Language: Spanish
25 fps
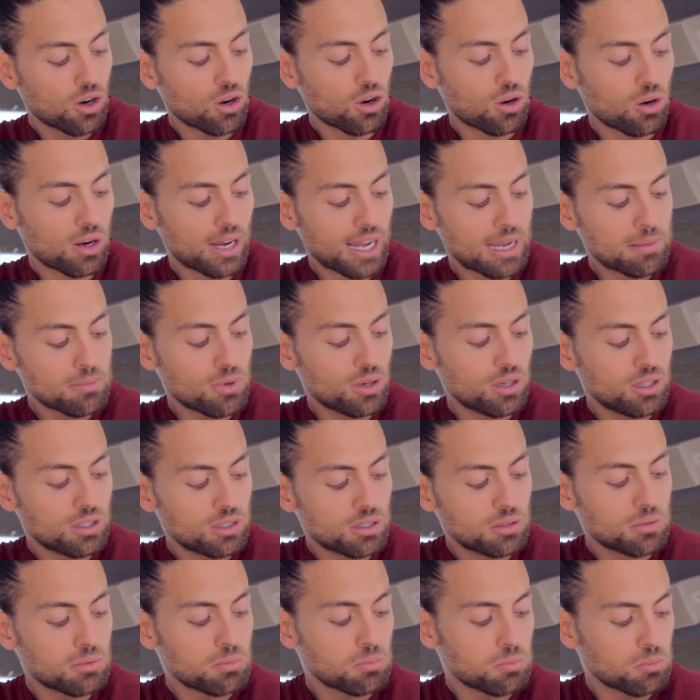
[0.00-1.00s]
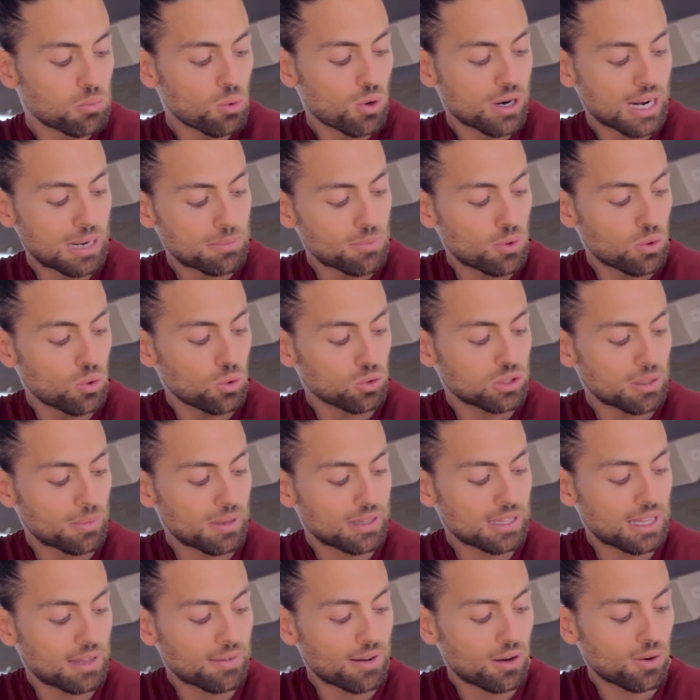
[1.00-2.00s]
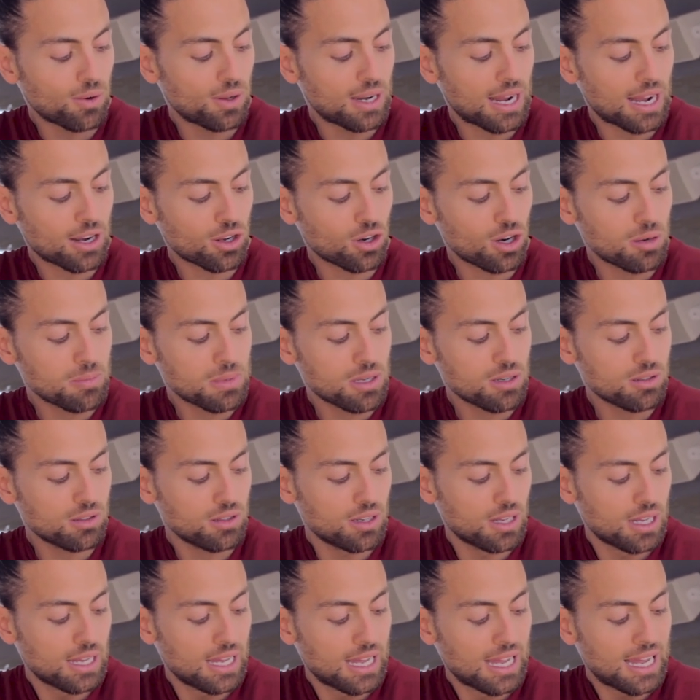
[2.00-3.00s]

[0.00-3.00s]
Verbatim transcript: Cogemos, Buscamos justamente debajo del acromion,